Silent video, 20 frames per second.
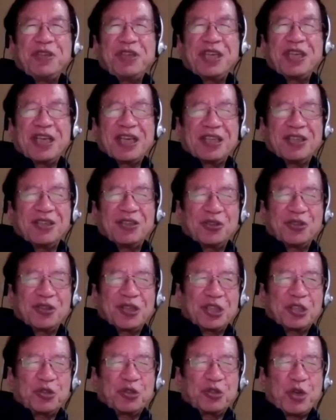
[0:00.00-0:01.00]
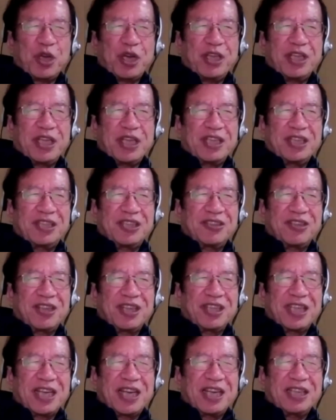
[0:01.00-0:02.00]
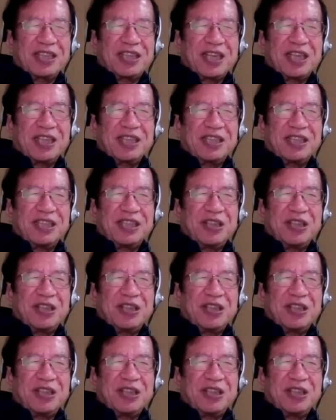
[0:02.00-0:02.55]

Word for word: ンランドとかスウェーデンっていうのは大体